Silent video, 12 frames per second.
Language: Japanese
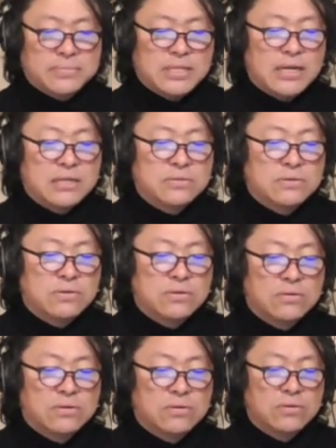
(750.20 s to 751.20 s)
あ
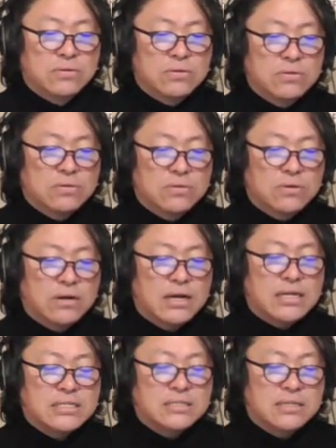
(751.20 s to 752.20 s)
のーこ
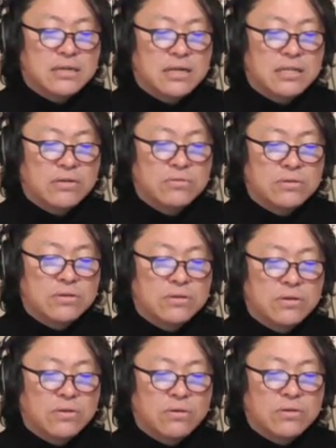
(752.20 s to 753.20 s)
れら死んだからて本当に
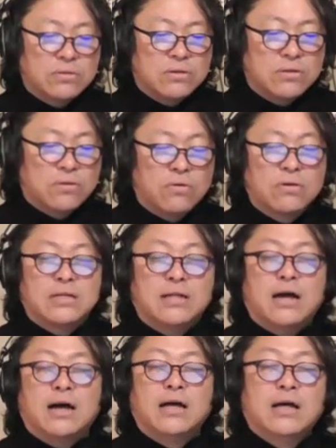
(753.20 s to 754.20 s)
キョン君にとっての大き
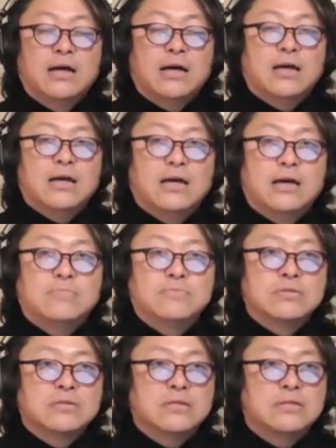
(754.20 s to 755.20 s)
な、えー、
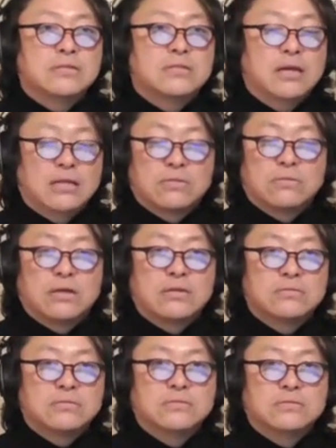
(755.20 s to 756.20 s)
分岐点とな
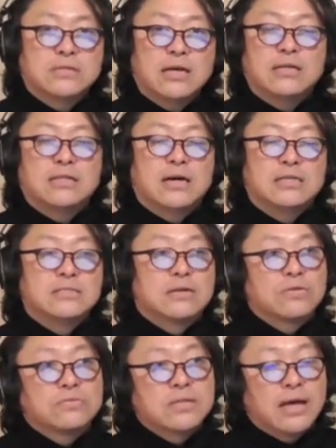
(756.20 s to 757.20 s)
るね大事
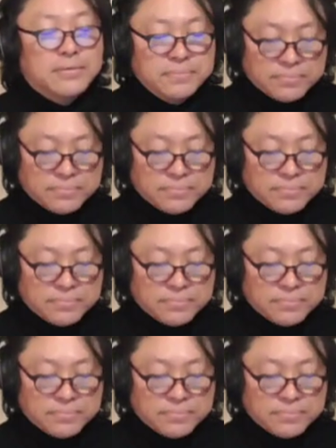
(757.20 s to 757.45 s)
な曲で